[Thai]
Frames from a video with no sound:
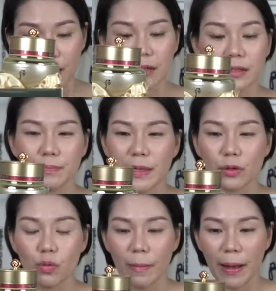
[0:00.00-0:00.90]
ก็คือเป็น
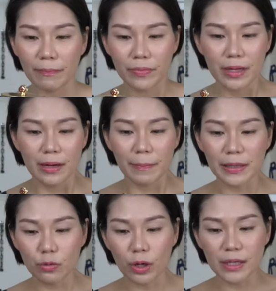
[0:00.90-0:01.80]
ตัวแบบเป็
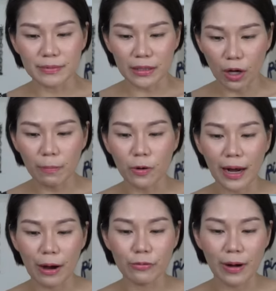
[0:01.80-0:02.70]
นตัวเกือบจะท็อปของ
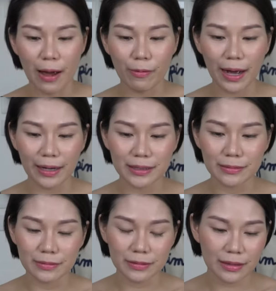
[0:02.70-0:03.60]
เขาอยู่แล้วค่ะคื
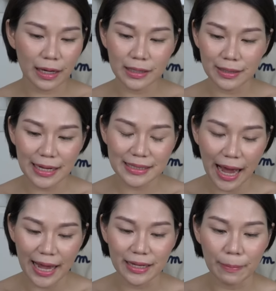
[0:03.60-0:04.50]
อถ้าเกิดได้
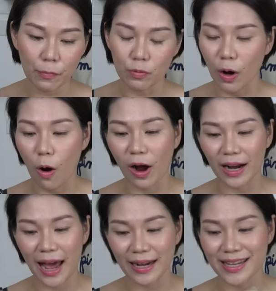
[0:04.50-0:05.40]
ใช้กระปุกทองข
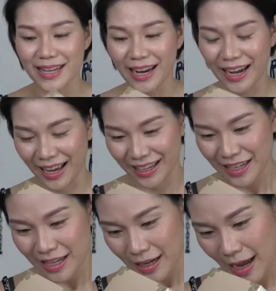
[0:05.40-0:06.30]
นาดนี้นะ
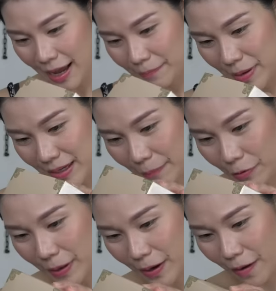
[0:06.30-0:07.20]
ปิดกลับ
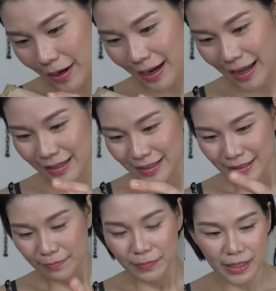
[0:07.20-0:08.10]
เข้าไปก่อนนะคะ
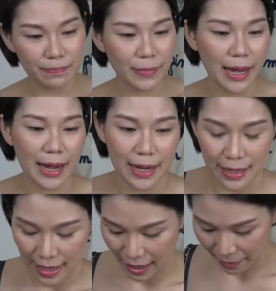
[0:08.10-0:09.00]
ปึ๊บ
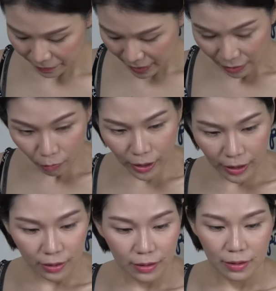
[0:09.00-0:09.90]
นะคะอุ้ย
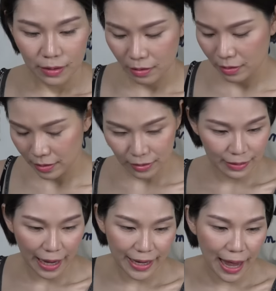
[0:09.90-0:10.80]

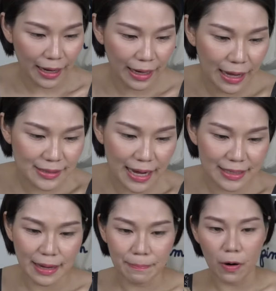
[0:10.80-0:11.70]
หลายอย่างนะคะ
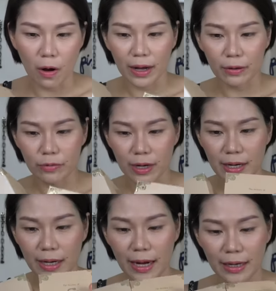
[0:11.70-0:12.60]
ใส่ปลอกให้เขาด้วยเล
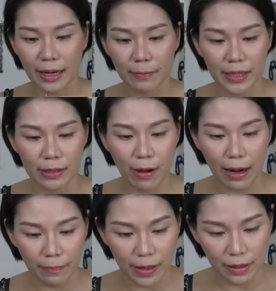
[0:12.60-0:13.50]
ยแล้วกันนะคะเมื่อกี้
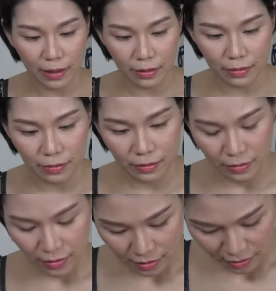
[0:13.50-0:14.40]
วางไป
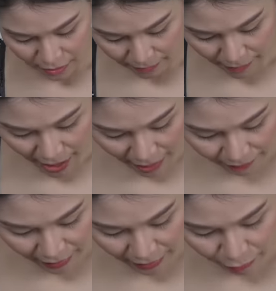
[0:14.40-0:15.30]
แป๊บ
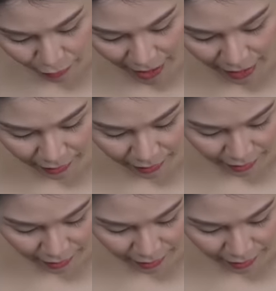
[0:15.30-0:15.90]
หนึ่งนะทุกท่าน